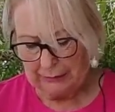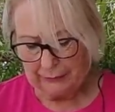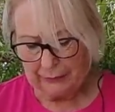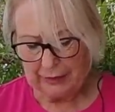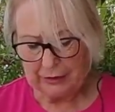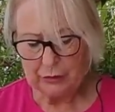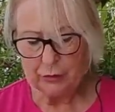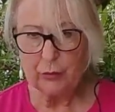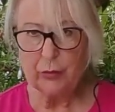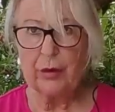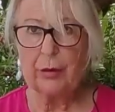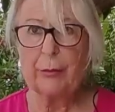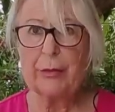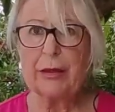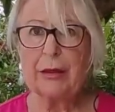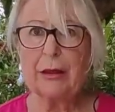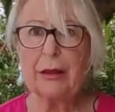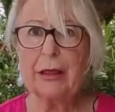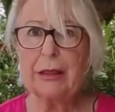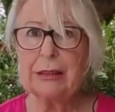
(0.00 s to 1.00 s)
de
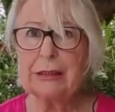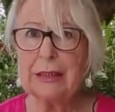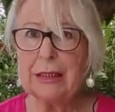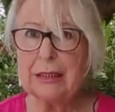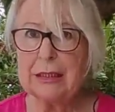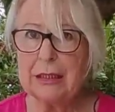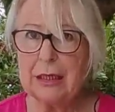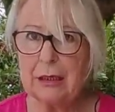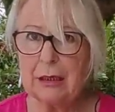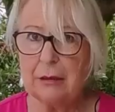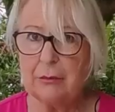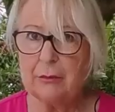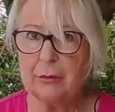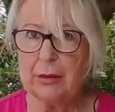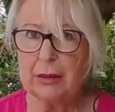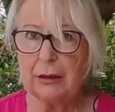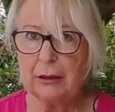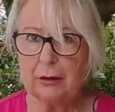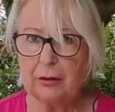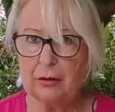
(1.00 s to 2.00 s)
Sudamérica estáis en
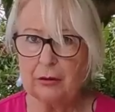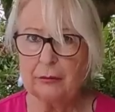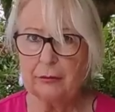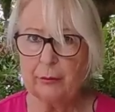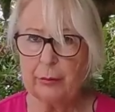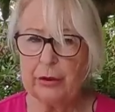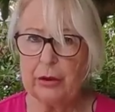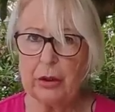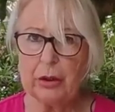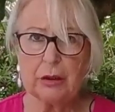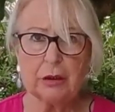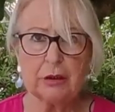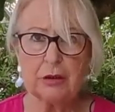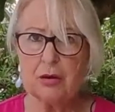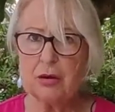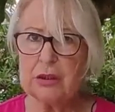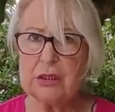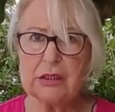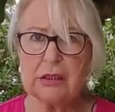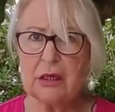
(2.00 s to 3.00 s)
invierno, pero aquí
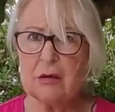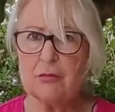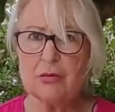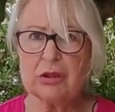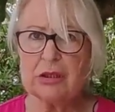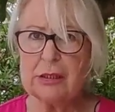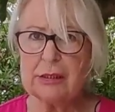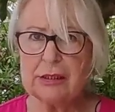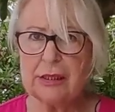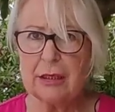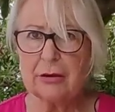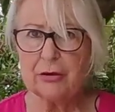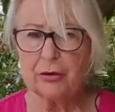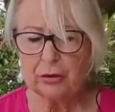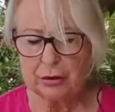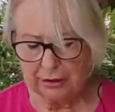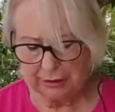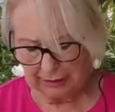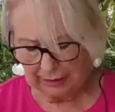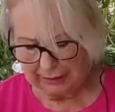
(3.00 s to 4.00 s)
nos estamos
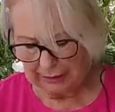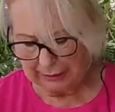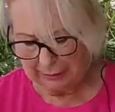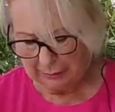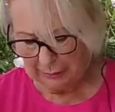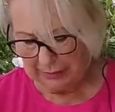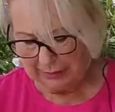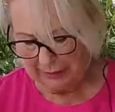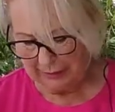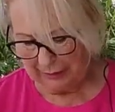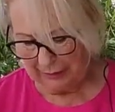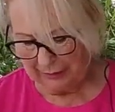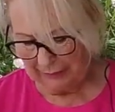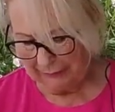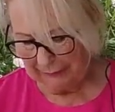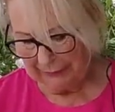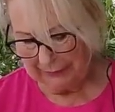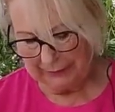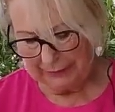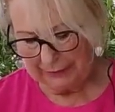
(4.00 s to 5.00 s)
asando literalmente.